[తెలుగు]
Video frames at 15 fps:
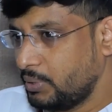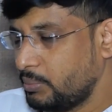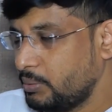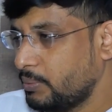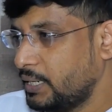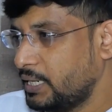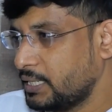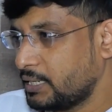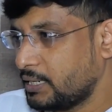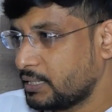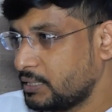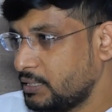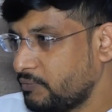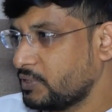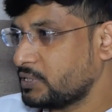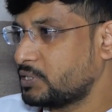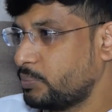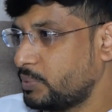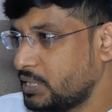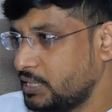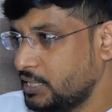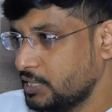బేబీ బయటికి రాగానే ఫస్ట్
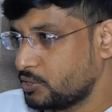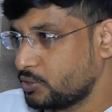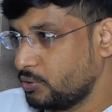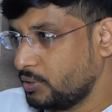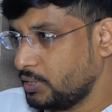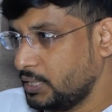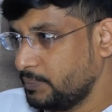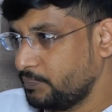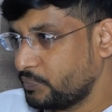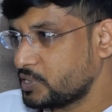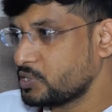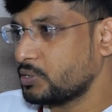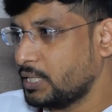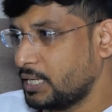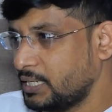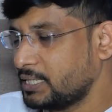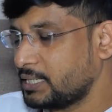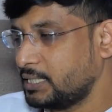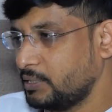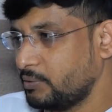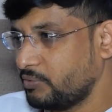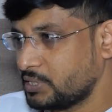బ్రీత్ తీసుకోవాలి సో దాన్నే
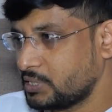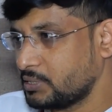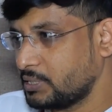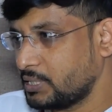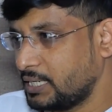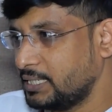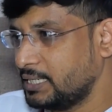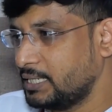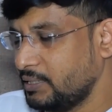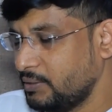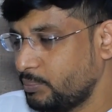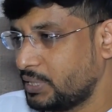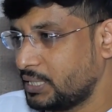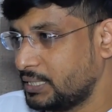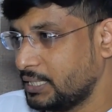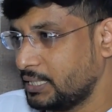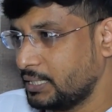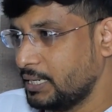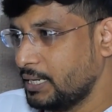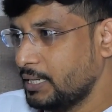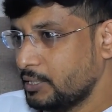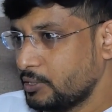క్రై ఫస్ట్ క్రై అంటే బ్రీతింగ్
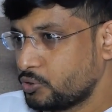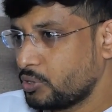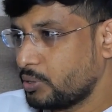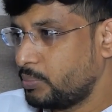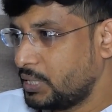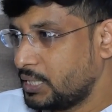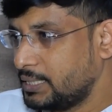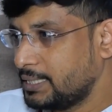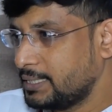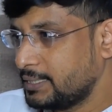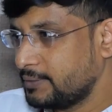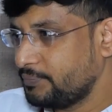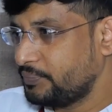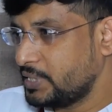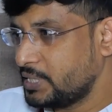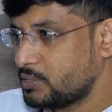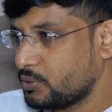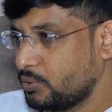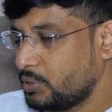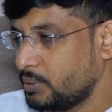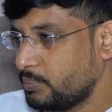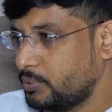సో బ్రీతింగ్
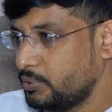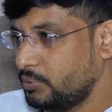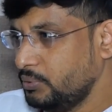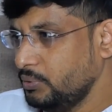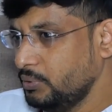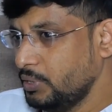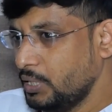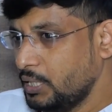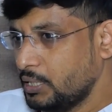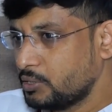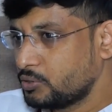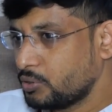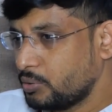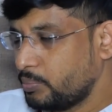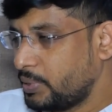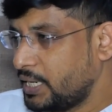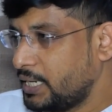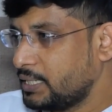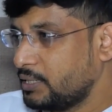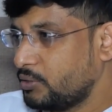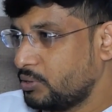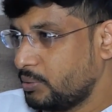తీసుకున్నప్పుడు సో
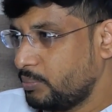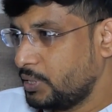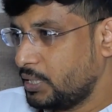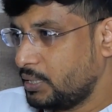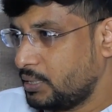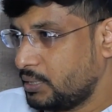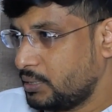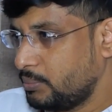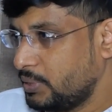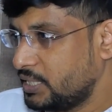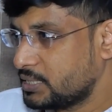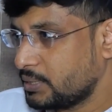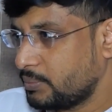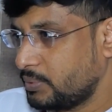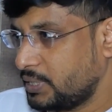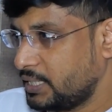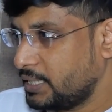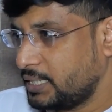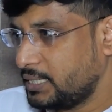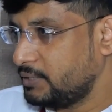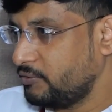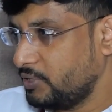బ్రెయిన్ కి కూడా బ్లడ్ సప్లై
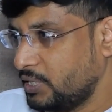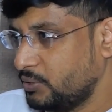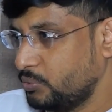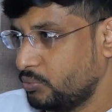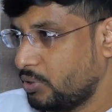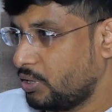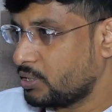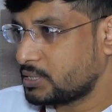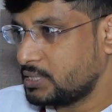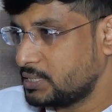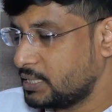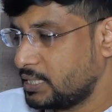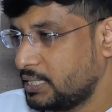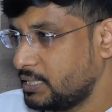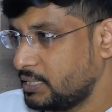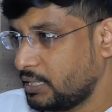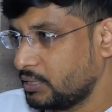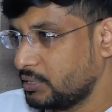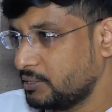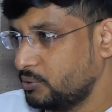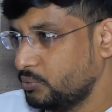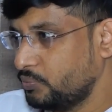అనేది వెళ్ళదు ఆక్సిజన్ అనేది
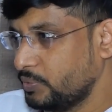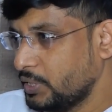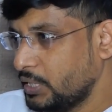అందదు